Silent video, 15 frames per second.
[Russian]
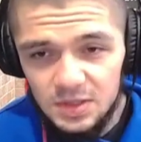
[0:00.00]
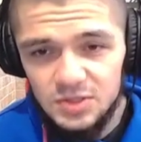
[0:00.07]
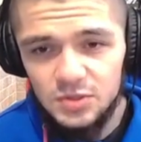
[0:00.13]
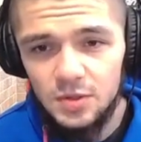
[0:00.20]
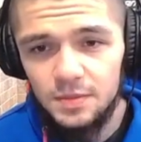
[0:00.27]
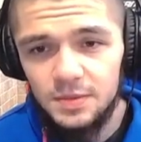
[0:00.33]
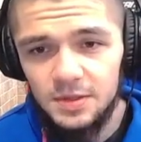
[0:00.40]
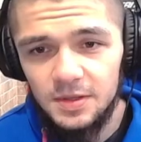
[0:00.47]

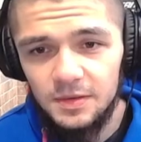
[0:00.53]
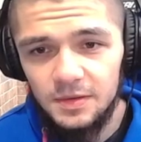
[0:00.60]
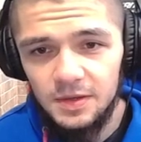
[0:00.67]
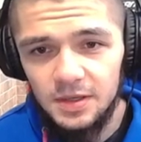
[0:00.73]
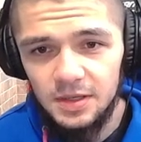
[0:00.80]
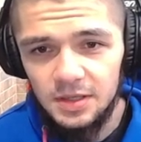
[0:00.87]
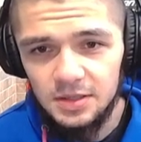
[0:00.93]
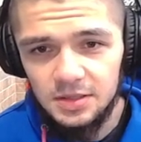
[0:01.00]

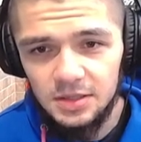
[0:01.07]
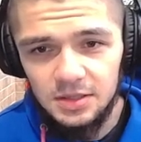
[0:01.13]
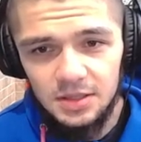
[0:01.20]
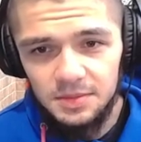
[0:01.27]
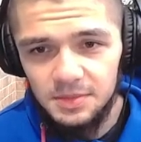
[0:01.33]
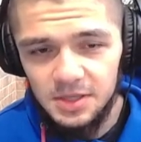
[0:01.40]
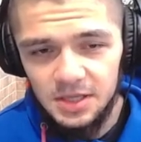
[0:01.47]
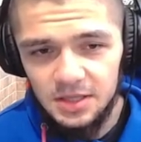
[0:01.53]
особенного, это
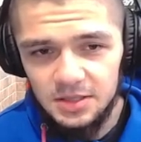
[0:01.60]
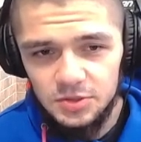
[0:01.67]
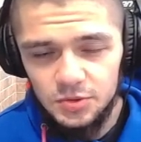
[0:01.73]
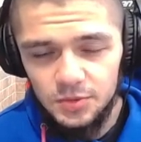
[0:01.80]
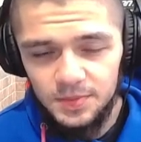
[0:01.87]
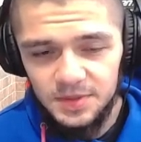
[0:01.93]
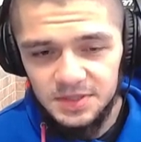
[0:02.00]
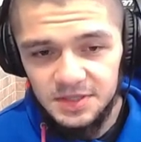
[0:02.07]
для меня не
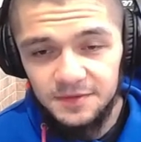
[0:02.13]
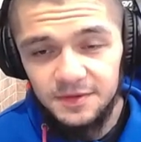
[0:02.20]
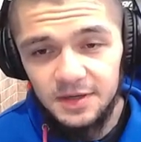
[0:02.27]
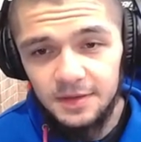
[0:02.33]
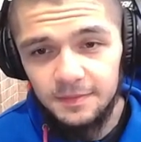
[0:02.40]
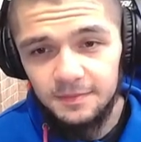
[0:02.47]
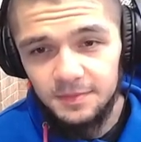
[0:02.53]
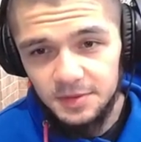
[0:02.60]
супер
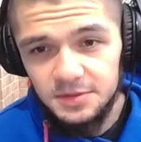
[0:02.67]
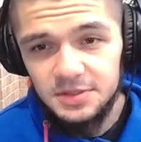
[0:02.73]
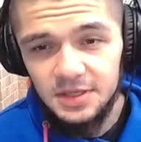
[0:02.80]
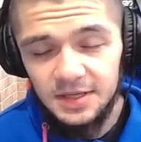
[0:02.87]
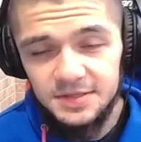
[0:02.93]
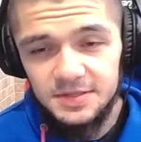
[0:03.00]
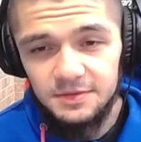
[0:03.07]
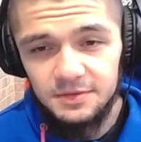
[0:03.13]
цифры, просто
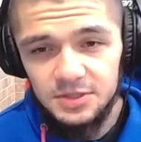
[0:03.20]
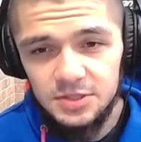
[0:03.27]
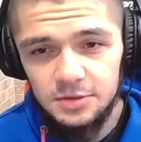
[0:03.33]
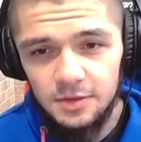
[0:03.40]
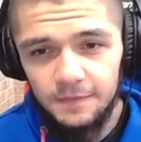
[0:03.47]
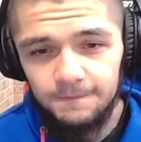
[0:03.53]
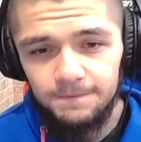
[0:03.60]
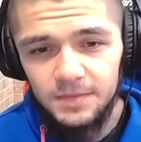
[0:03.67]
красивое
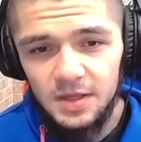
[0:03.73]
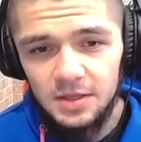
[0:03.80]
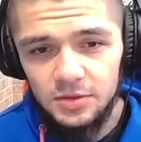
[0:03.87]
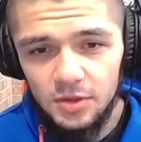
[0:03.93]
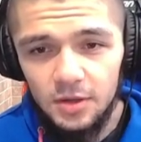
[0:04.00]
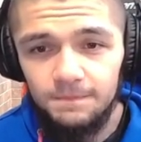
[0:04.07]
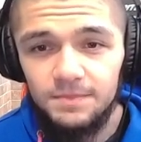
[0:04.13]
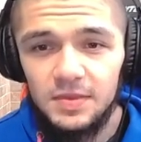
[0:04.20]
число.
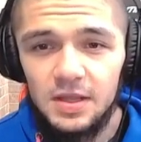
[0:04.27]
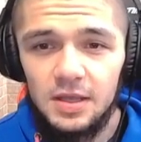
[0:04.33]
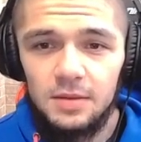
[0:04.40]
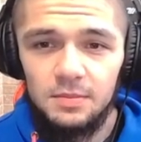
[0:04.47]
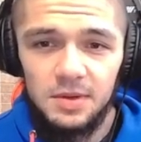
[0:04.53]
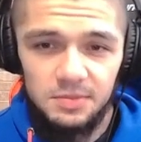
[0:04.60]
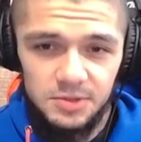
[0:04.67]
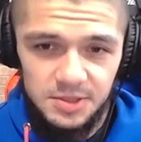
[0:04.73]
Но
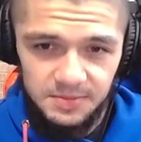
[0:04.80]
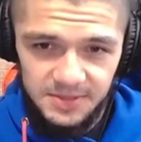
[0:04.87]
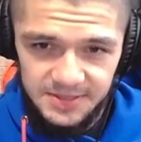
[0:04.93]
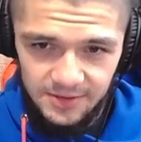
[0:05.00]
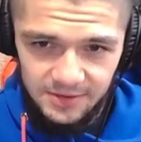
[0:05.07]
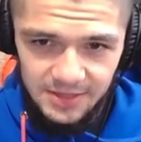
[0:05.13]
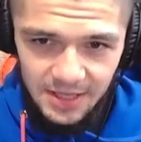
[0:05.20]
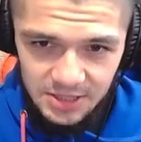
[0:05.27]
мы будем
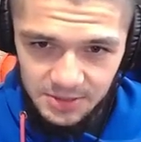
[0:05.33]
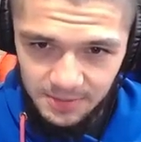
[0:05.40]
газовать дальше,